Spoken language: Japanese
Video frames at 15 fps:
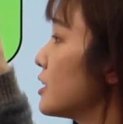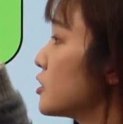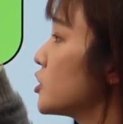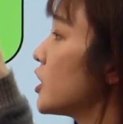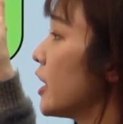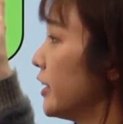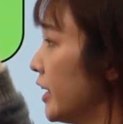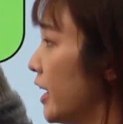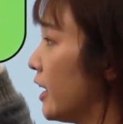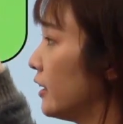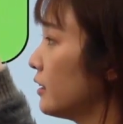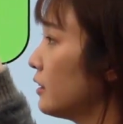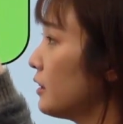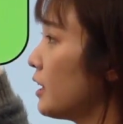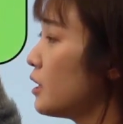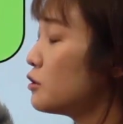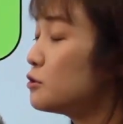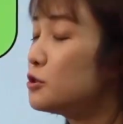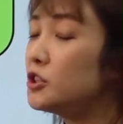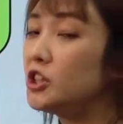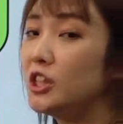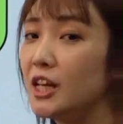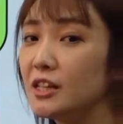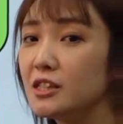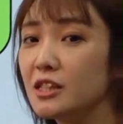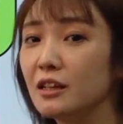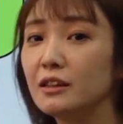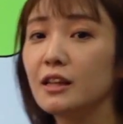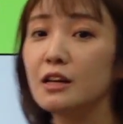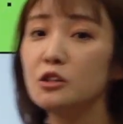ずだなっていう風になっ
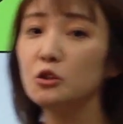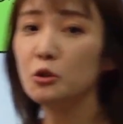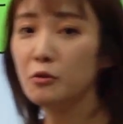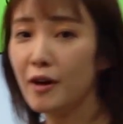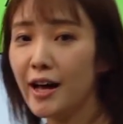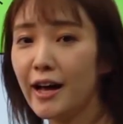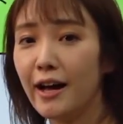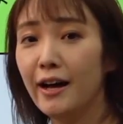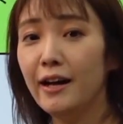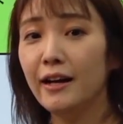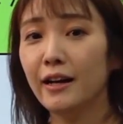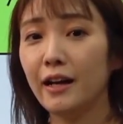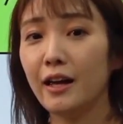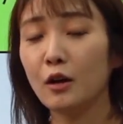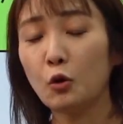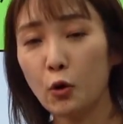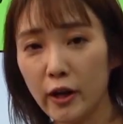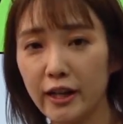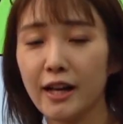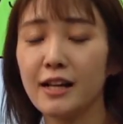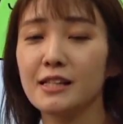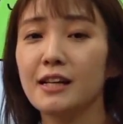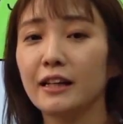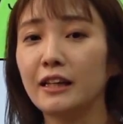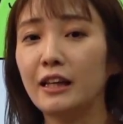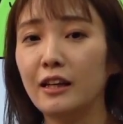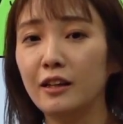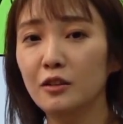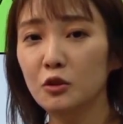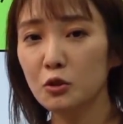ちゃった人は、これから
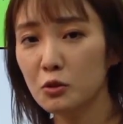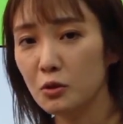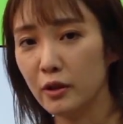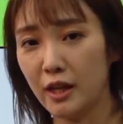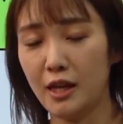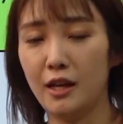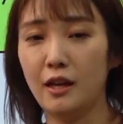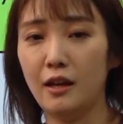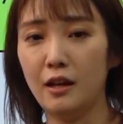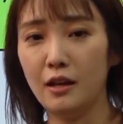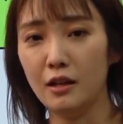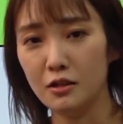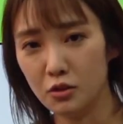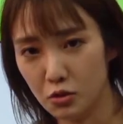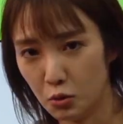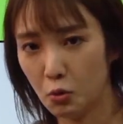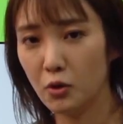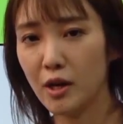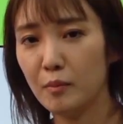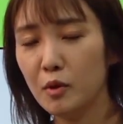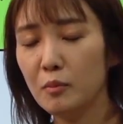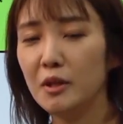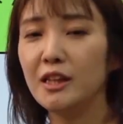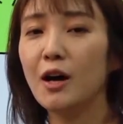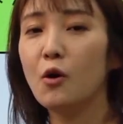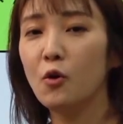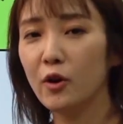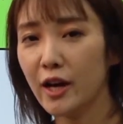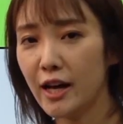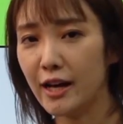先の、動画も見た
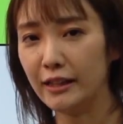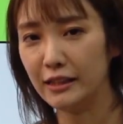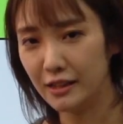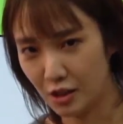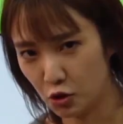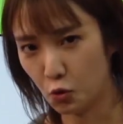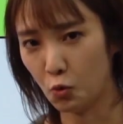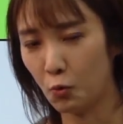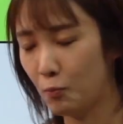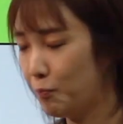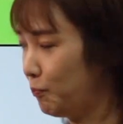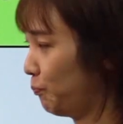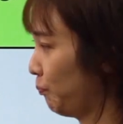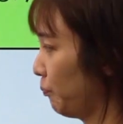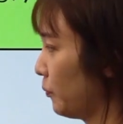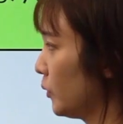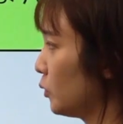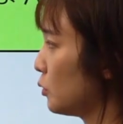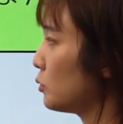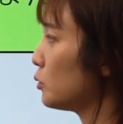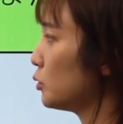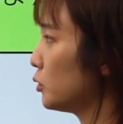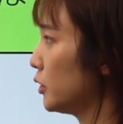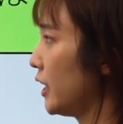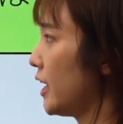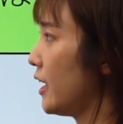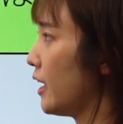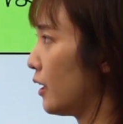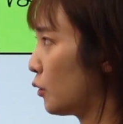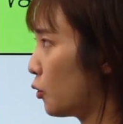方がいいでしょう。ということ
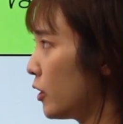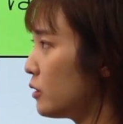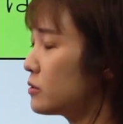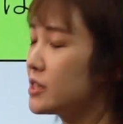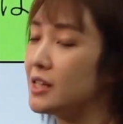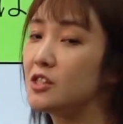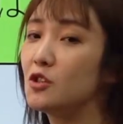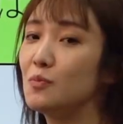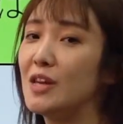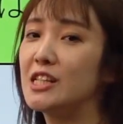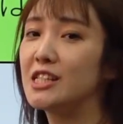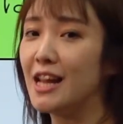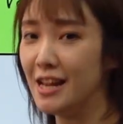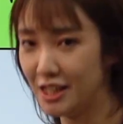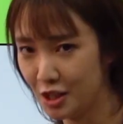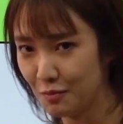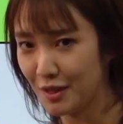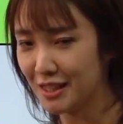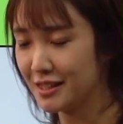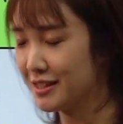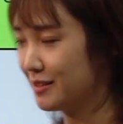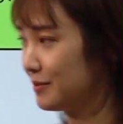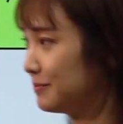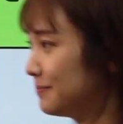で、これを説明していきます。